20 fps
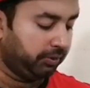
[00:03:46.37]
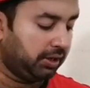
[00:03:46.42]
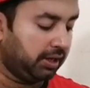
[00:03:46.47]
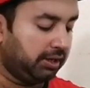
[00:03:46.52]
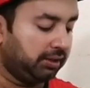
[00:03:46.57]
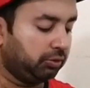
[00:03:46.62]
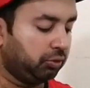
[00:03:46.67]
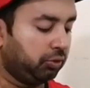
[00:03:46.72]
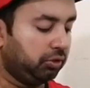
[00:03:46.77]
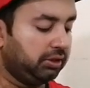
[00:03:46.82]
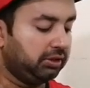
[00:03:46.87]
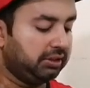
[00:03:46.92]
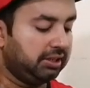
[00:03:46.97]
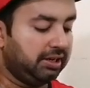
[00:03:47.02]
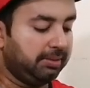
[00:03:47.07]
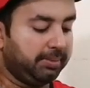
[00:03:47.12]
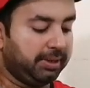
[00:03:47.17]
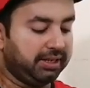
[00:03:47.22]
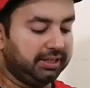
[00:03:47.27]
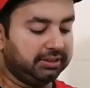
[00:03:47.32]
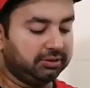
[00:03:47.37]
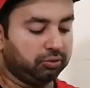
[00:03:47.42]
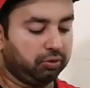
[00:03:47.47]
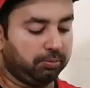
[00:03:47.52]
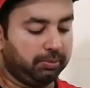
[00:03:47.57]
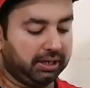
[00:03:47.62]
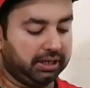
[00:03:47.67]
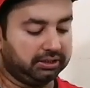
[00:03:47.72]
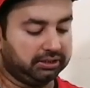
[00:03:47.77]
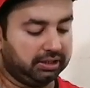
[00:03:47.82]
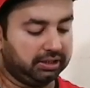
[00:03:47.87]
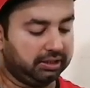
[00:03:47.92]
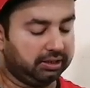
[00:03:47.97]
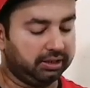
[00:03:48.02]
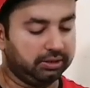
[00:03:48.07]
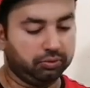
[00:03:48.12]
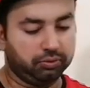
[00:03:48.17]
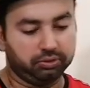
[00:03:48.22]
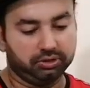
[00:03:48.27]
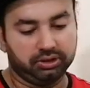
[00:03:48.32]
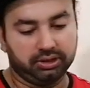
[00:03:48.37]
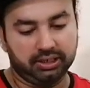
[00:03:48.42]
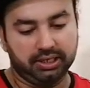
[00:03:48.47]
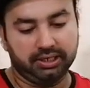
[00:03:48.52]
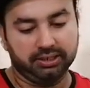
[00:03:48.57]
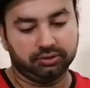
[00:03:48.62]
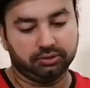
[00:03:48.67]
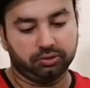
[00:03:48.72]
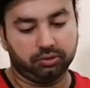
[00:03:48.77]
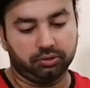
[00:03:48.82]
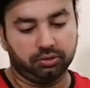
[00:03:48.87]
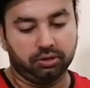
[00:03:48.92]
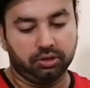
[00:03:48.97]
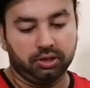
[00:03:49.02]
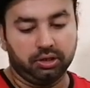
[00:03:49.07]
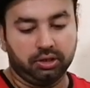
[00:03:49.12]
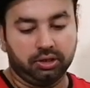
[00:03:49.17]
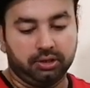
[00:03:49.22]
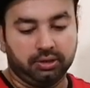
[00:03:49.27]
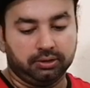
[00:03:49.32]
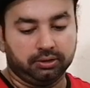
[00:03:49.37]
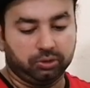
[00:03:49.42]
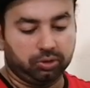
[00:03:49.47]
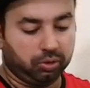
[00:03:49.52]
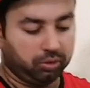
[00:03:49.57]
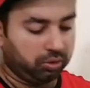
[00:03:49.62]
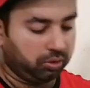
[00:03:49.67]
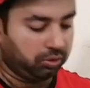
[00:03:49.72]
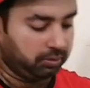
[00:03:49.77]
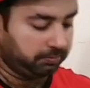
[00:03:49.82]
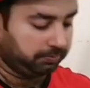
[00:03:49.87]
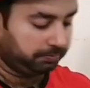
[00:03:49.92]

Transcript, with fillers: था तो इसलिए मैंने इसको प्लास्टिक का यूज़ किया इसको तो